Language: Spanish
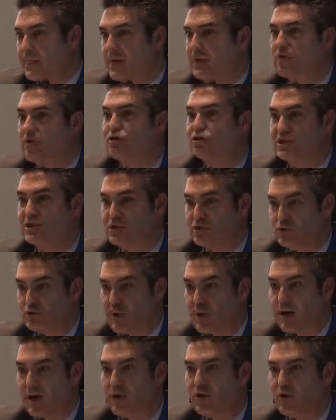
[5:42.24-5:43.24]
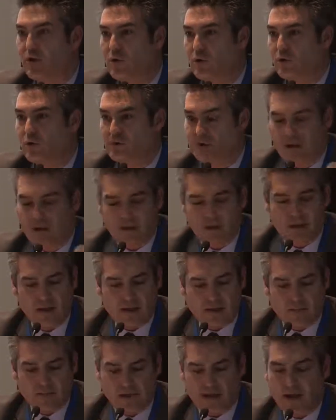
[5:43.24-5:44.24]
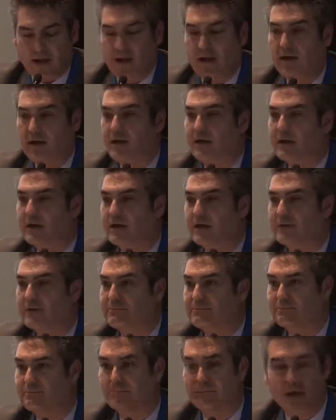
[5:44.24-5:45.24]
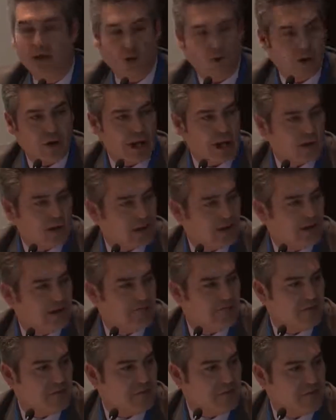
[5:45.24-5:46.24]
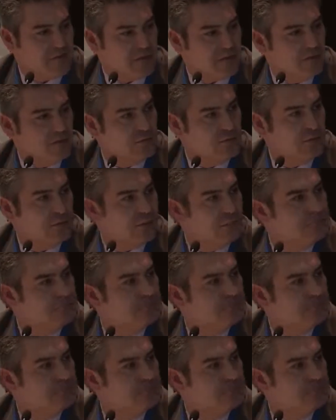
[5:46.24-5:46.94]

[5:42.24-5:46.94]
consensuada, conjunta, para eh, mejorar la eficiencia conjunta.